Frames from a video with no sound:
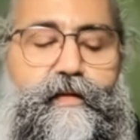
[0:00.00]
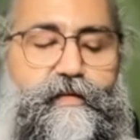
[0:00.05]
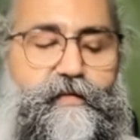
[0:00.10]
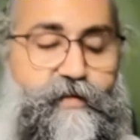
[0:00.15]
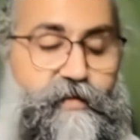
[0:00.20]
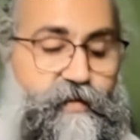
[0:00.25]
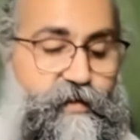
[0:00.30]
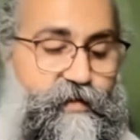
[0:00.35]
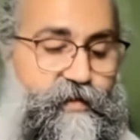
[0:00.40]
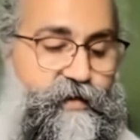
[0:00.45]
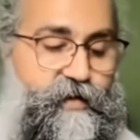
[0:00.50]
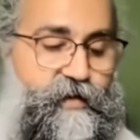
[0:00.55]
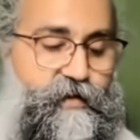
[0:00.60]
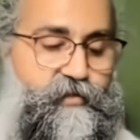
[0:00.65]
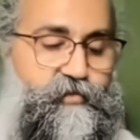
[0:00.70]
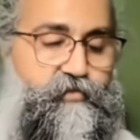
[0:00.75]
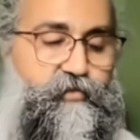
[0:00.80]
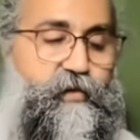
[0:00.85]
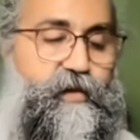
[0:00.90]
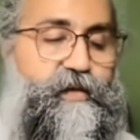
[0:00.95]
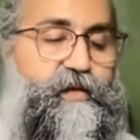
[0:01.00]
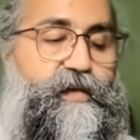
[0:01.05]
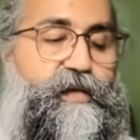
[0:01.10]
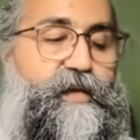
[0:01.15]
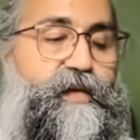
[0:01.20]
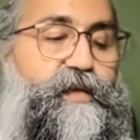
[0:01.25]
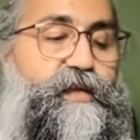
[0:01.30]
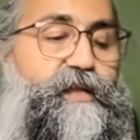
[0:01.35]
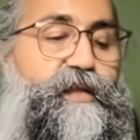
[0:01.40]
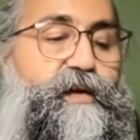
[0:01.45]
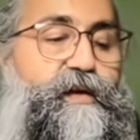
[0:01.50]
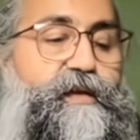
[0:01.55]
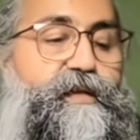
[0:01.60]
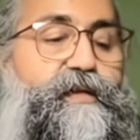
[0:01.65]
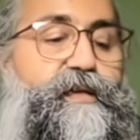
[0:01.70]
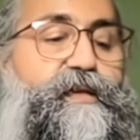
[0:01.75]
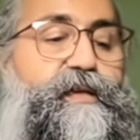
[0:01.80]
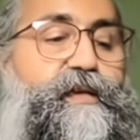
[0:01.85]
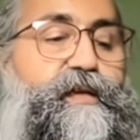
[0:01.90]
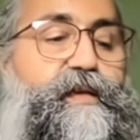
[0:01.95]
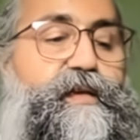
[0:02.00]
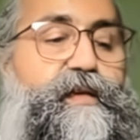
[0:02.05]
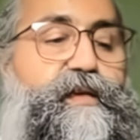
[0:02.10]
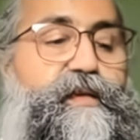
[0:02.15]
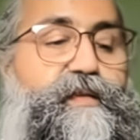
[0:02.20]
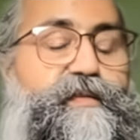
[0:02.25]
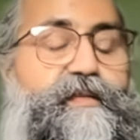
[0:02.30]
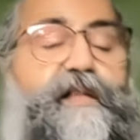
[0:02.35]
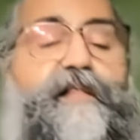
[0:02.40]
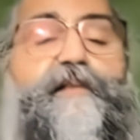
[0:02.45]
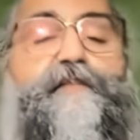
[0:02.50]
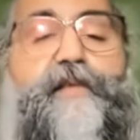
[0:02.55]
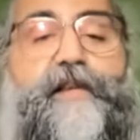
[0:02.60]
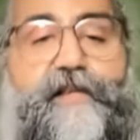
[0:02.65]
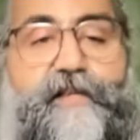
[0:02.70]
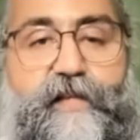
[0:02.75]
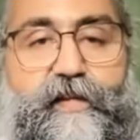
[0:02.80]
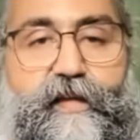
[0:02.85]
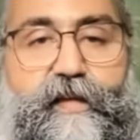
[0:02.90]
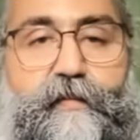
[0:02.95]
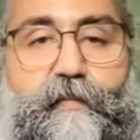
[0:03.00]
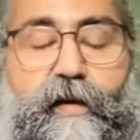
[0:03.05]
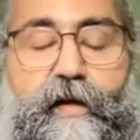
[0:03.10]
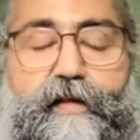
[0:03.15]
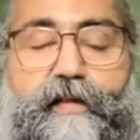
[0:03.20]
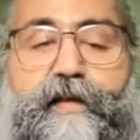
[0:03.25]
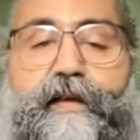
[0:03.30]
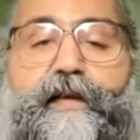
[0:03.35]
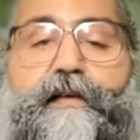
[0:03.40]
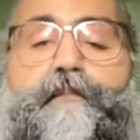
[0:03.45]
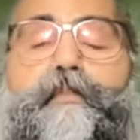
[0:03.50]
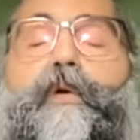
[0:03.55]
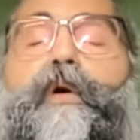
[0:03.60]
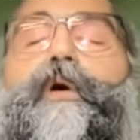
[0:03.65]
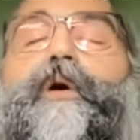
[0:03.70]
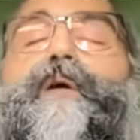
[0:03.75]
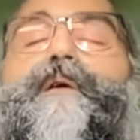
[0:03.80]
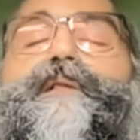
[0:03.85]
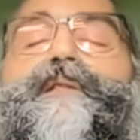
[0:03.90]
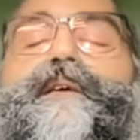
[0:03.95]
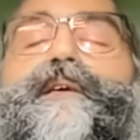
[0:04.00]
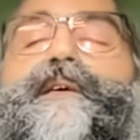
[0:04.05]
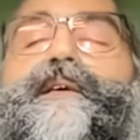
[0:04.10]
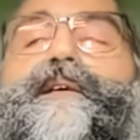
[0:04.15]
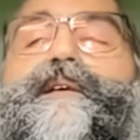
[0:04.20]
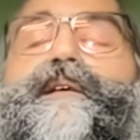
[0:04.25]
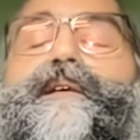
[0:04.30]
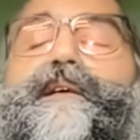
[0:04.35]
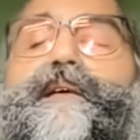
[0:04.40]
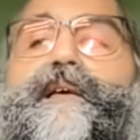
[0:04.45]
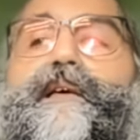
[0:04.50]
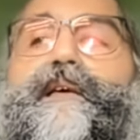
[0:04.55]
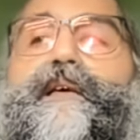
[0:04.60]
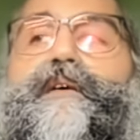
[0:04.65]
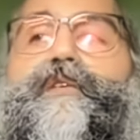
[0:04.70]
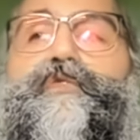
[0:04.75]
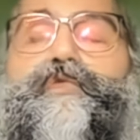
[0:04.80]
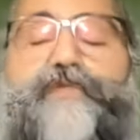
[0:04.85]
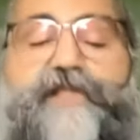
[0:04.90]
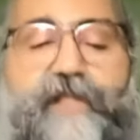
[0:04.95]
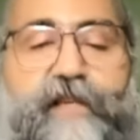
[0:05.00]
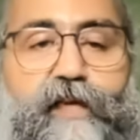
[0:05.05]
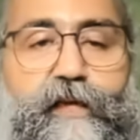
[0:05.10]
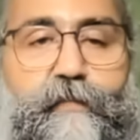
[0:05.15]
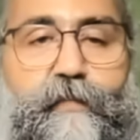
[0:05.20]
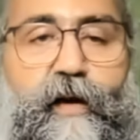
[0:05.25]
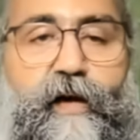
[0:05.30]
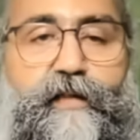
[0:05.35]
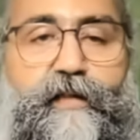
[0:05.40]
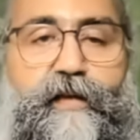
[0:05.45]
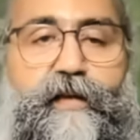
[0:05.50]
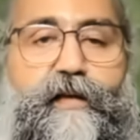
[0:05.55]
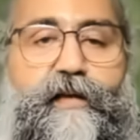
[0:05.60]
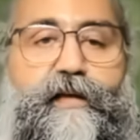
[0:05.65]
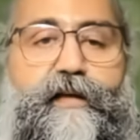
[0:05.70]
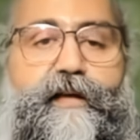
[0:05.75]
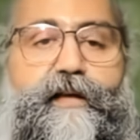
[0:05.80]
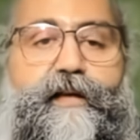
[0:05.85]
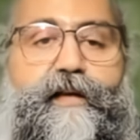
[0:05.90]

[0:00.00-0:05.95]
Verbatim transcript: जिसका ये अर्थ हुआ कि एक तरह की सेलिब्रेशन की बात है एक बहुत एक एक खुशी की बात है